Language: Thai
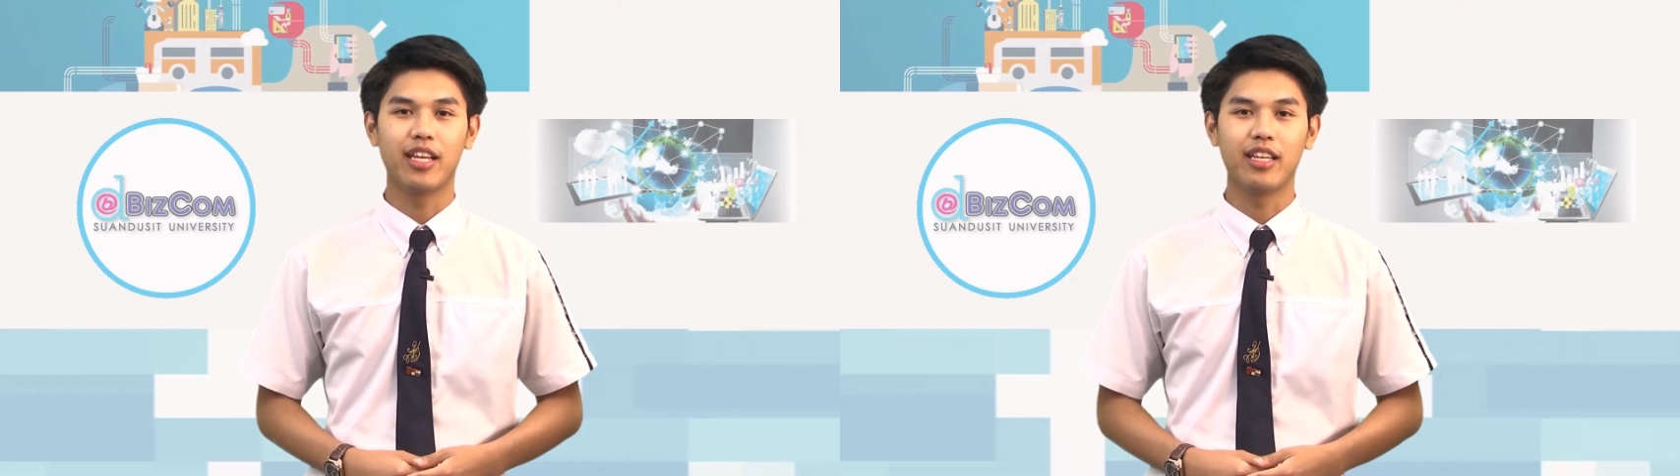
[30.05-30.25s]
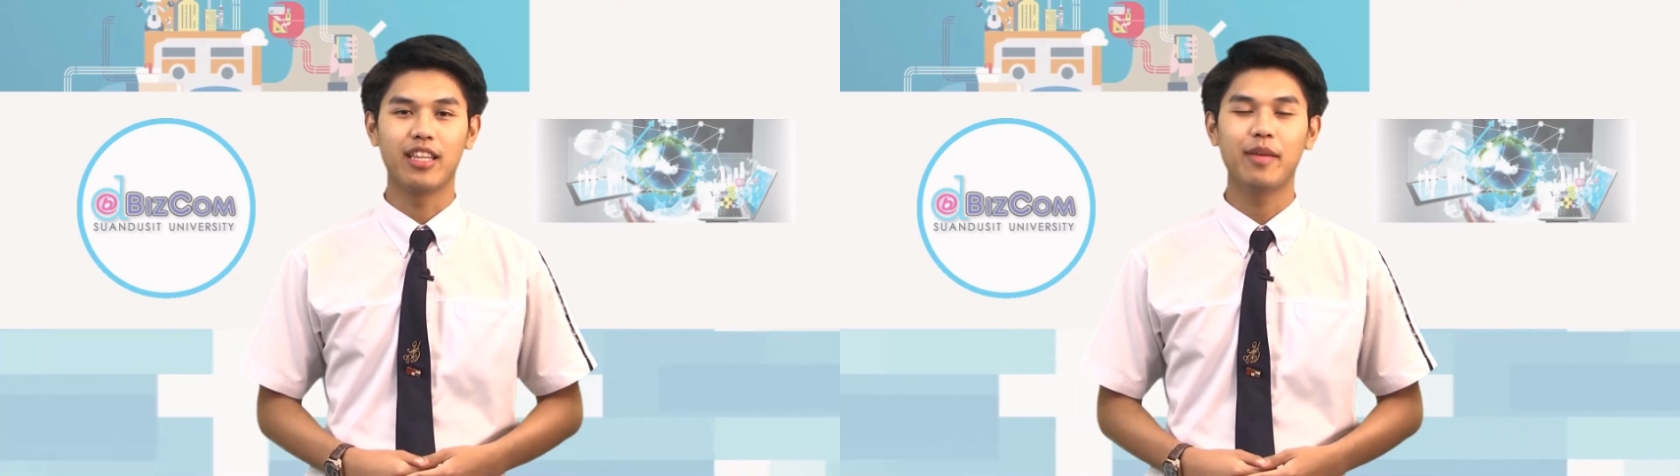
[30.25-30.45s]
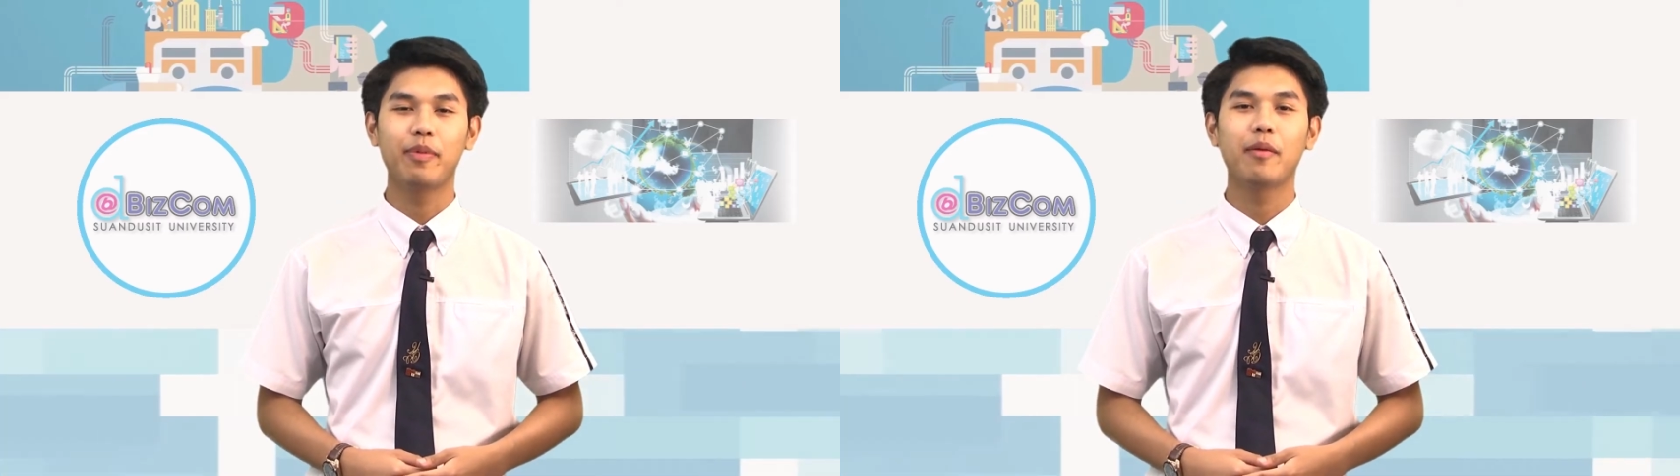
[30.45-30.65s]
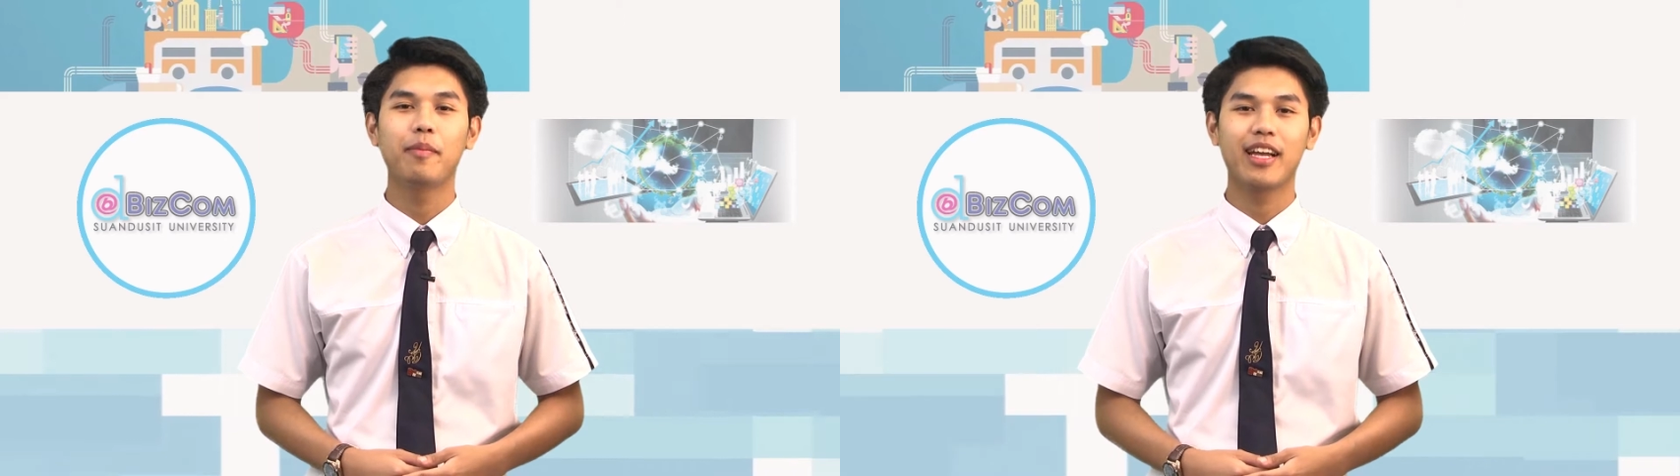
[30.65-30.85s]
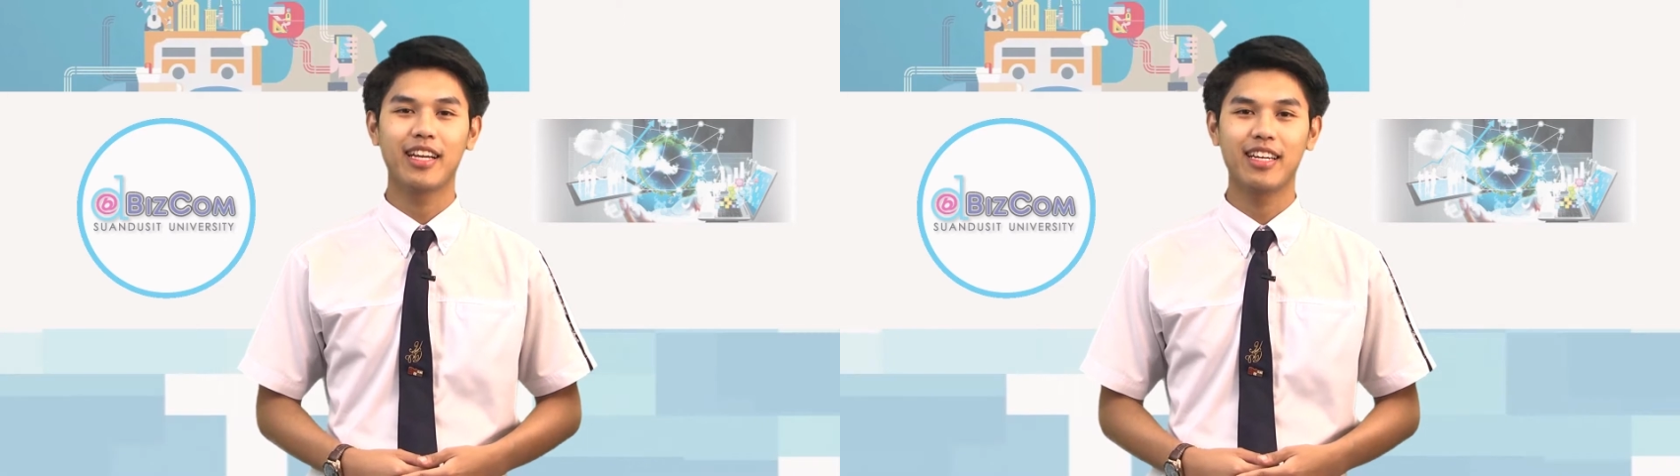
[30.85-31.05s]
ยีที่เพิ่ม
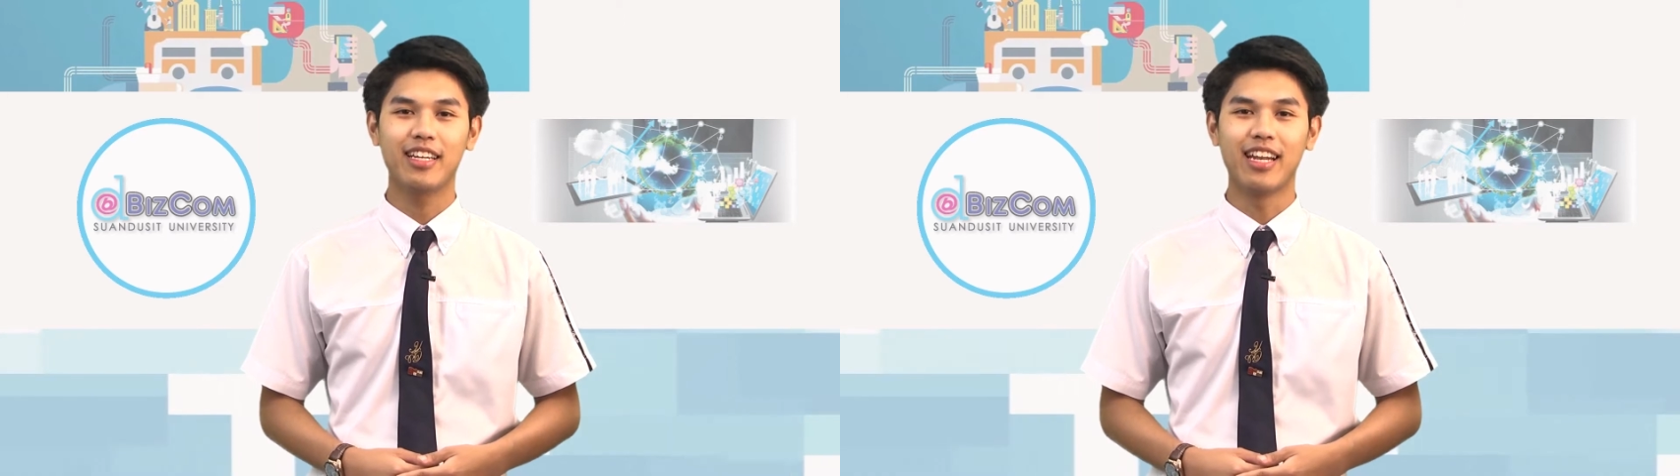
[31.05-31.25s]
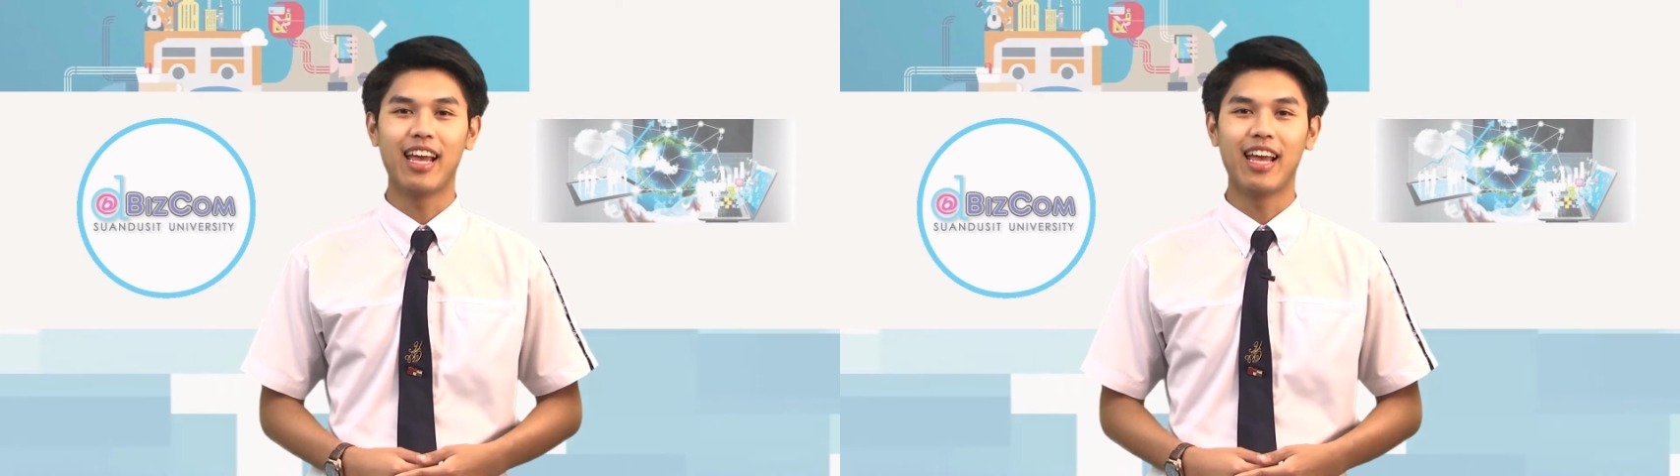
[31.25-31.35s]
มากขึ้น